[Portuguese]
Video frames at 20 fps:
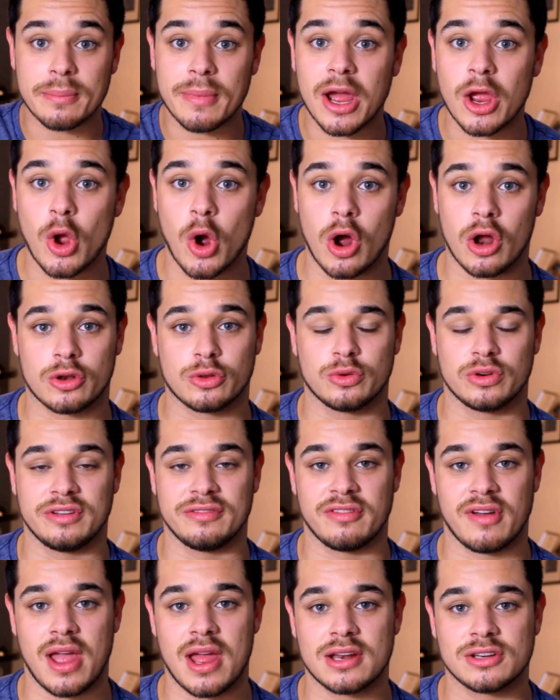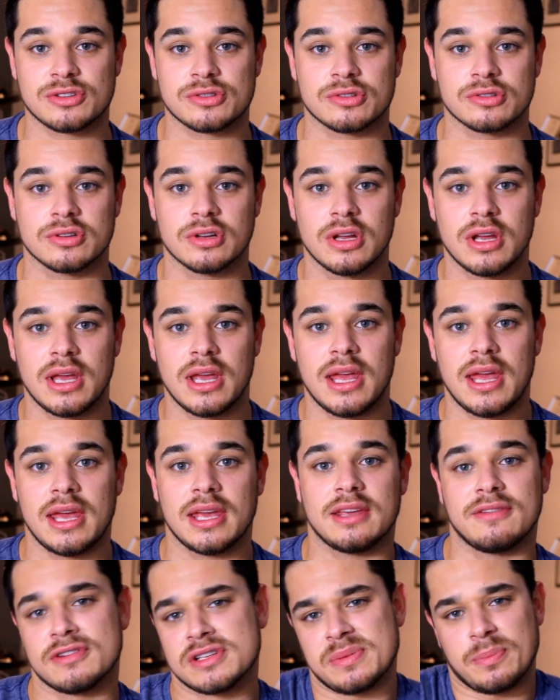maior do universo,
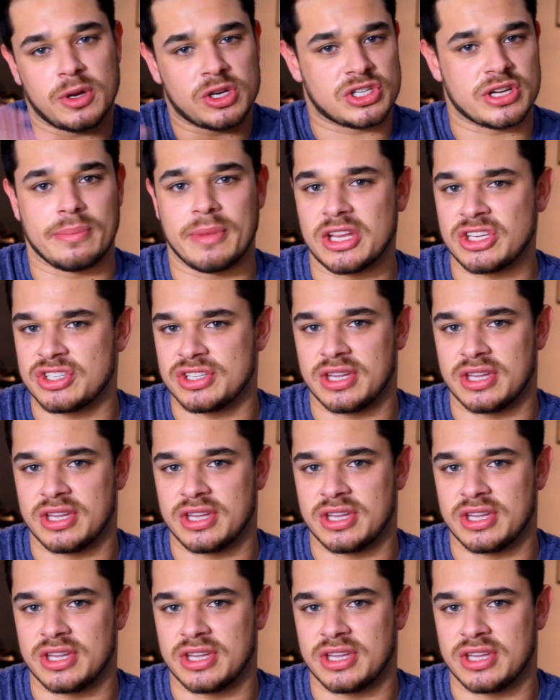que você pode chamar de